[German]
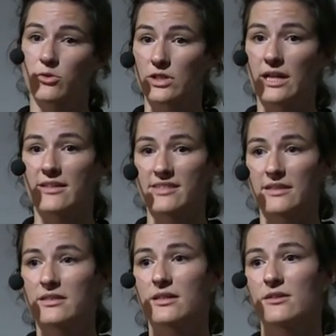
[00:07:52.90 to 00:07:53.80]
oder alles
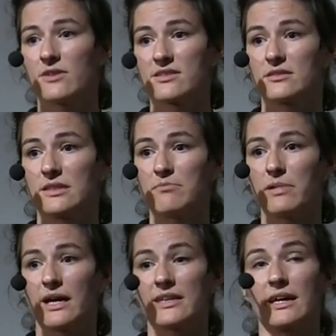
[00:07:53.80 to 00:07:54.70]
andere, was in dem
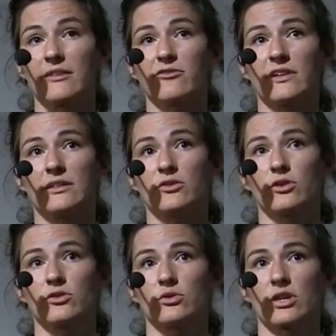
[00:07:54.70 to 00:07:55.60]
Bereich anfallen
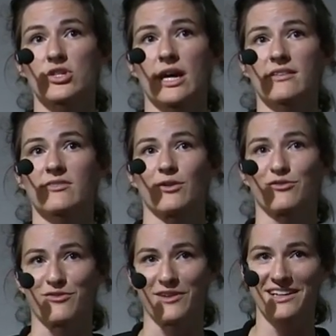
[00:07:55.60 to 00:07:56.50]
könnte oder
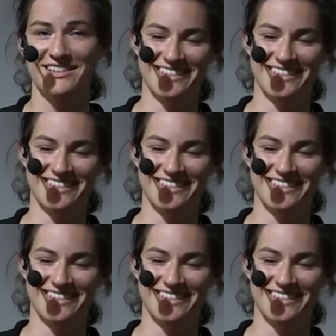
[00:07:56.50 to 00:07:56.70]
Schadsoftware.